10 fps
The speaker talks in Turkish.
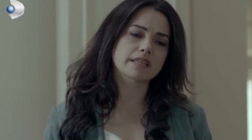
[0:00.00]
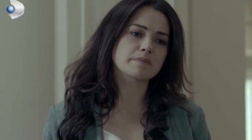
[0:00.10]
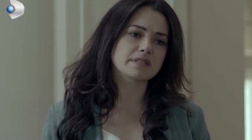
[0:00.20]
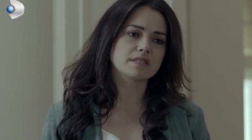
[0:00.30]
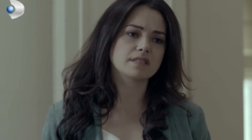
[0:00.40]

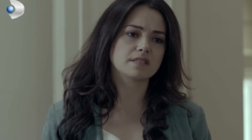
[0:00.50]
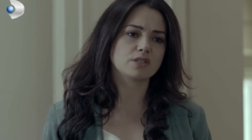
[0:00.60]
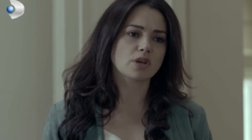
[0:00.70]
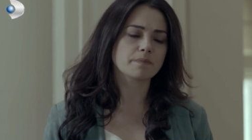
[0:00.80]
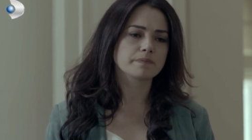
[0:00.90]
etmenizi
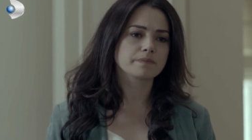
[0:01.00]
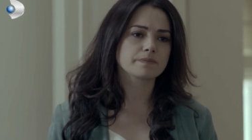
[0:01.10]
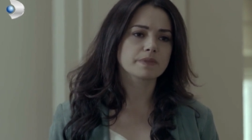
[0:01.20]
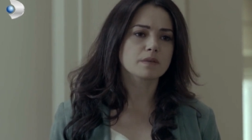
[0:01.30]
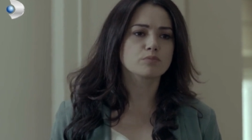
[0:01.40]
isteyeceğim.
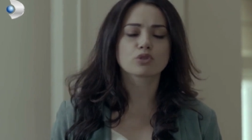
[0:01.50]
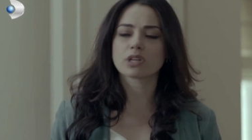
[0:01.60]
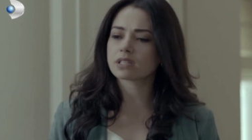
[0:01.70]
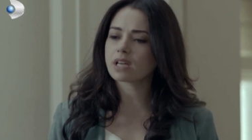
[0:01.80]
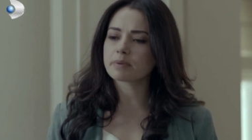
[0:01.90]

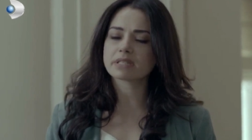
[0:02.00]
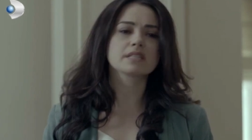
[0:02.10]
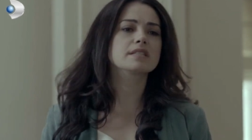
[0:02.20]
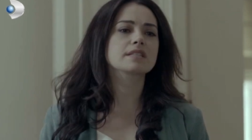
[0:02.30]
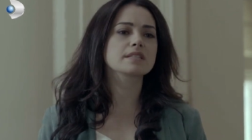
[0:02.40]
Bugüne kadar beni
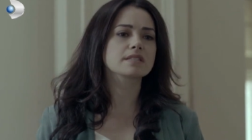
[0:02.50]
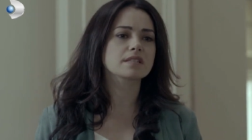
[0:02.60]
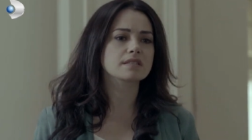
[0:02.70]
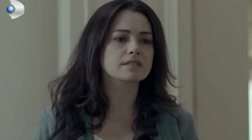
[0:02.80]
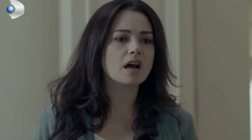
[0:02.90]
gizli gizli
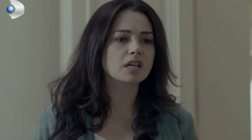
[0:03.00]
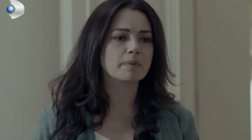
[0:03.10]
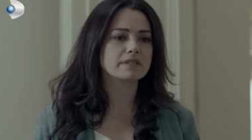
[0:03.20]
nasıl takip